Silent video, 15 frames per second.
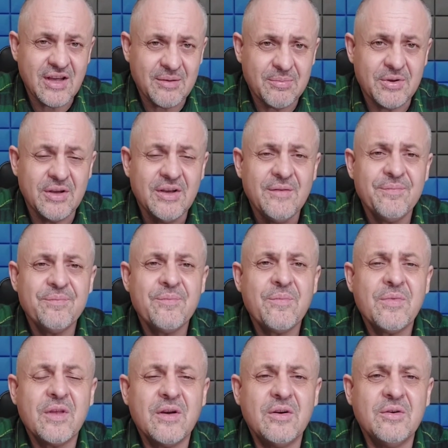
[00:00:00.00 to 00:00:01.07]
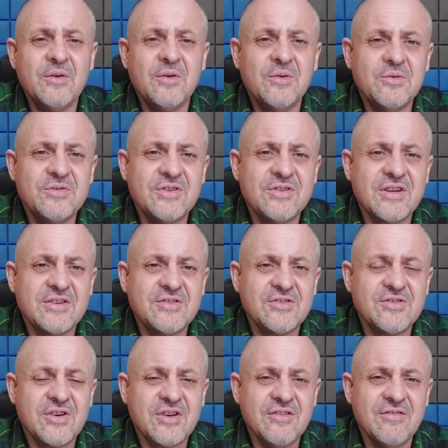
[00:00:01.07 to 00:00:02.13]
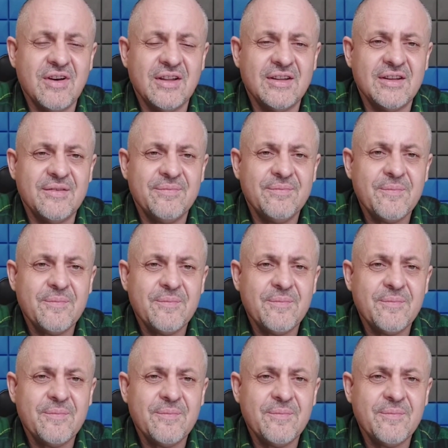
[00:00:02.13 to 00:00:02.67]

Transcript: aby uzyskać oczekiwany